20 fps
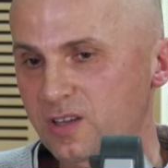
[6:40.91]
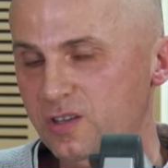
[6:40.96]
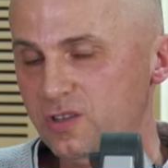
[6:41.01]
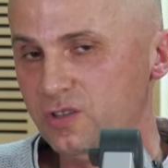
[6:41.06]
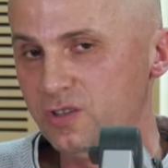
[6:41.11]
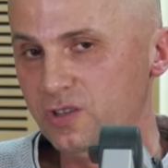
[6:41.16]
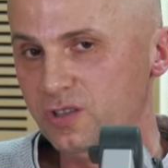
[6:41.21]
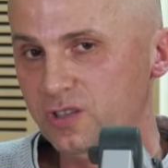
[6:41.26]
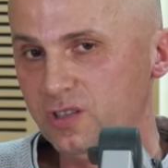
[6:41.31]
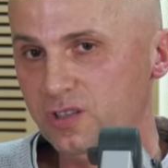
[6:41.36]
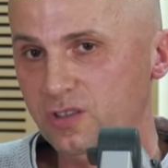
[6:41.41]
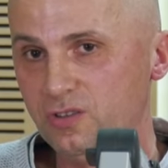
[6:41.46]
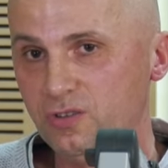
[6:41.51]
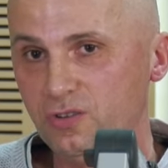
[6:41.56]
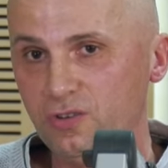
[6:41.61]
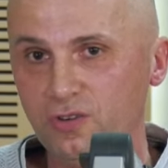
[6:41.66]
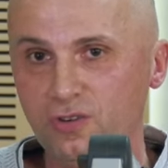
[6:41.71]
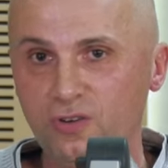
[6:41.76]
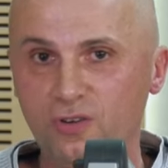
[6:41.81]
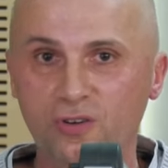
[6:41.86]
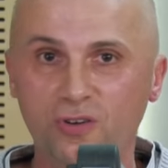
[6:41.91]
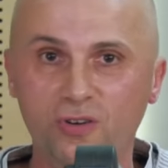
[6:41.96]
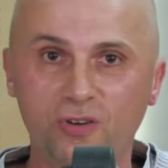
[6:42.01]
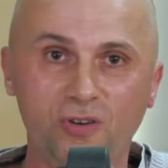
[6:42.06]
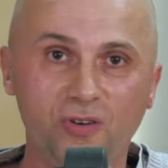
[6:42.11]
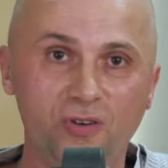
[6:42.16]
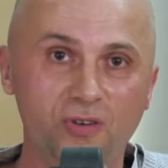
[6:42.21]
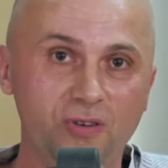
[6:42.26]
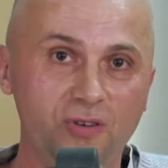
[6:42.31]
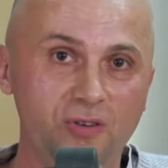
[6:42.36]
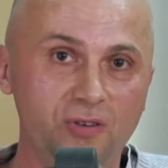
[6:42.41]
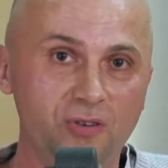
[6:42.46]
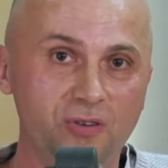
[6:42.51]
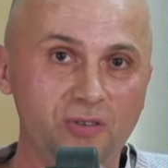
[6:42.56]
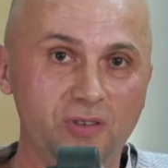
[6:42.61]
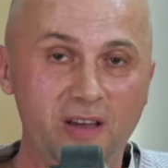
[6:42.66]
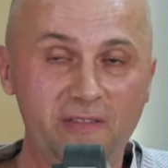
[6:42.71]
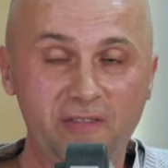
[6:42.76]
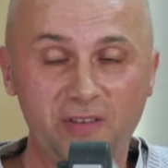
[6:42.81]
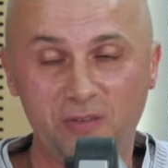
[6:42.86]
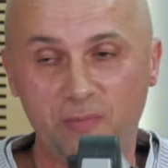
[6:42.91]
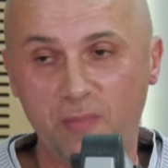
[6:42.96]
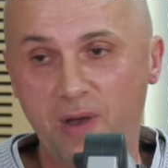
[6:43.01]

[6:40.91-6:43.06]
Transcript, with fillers: czy to nawet